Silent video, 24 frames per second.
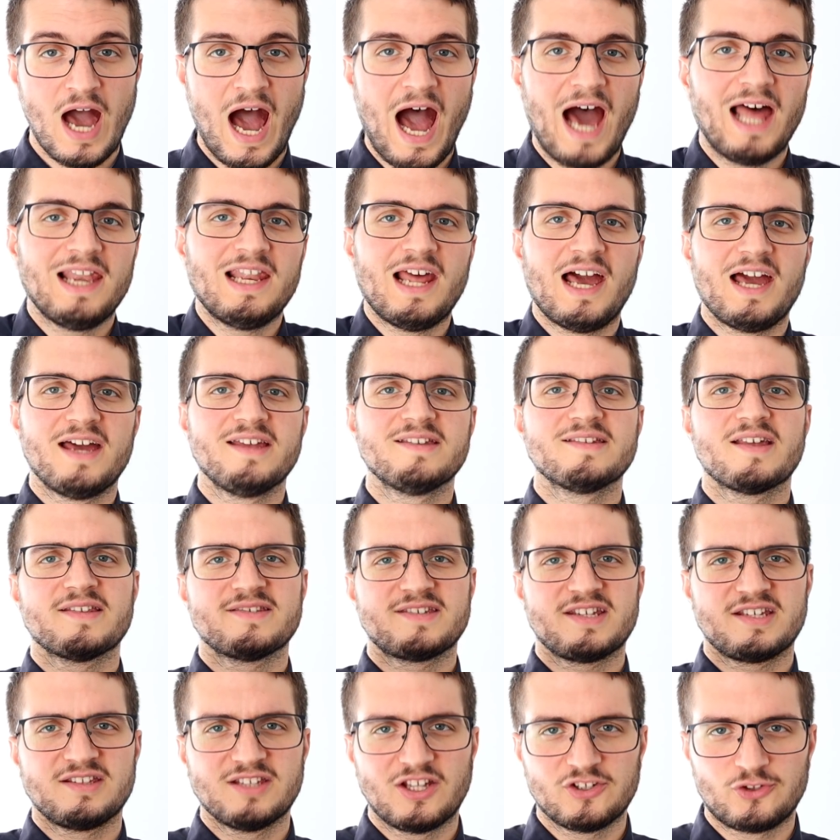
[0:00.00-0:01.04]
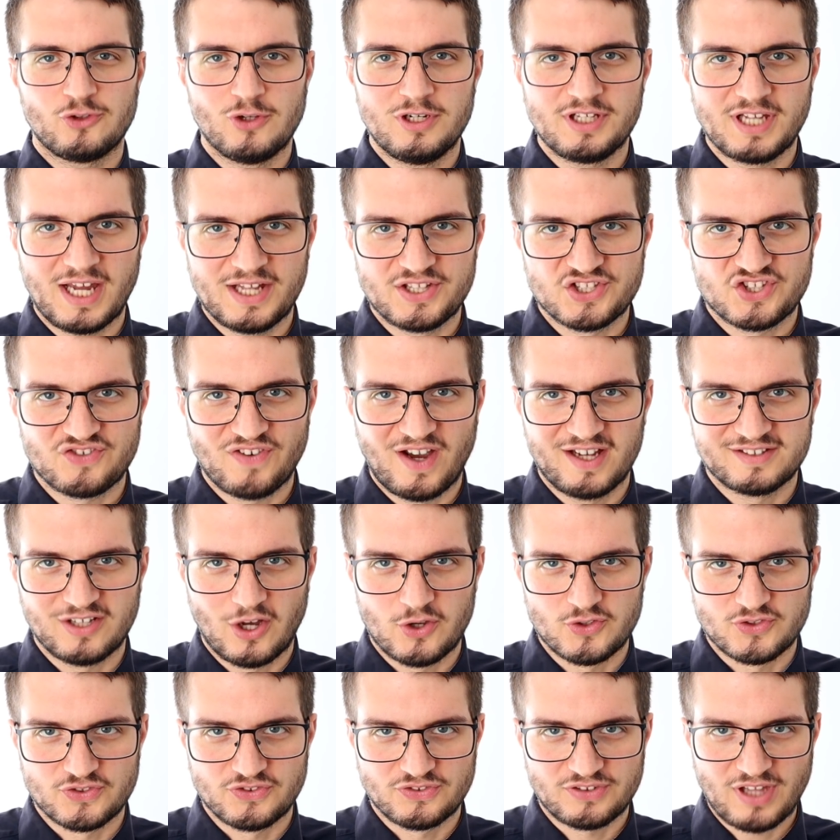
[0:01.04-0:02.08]
Alle erinnern sich natürlich an
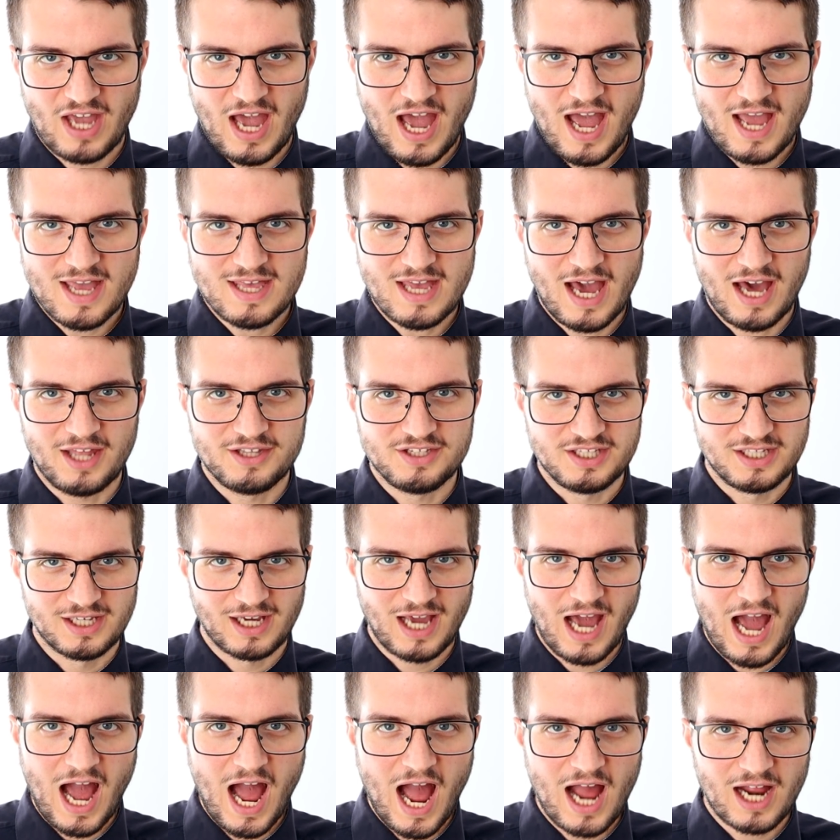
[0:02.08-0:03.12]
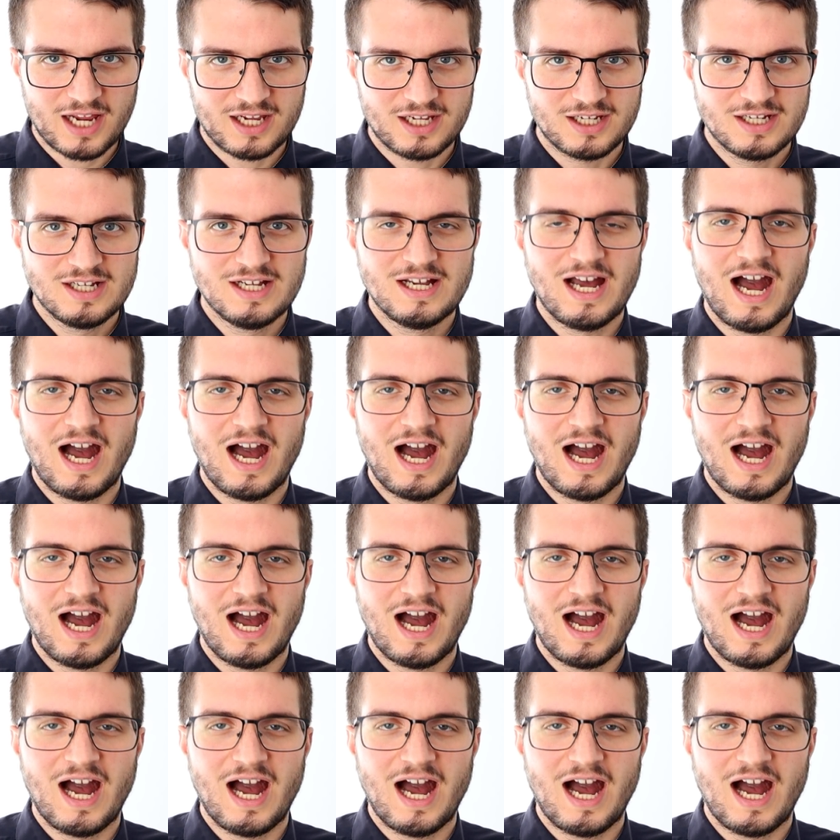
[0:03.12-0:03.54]
2003, an Irak,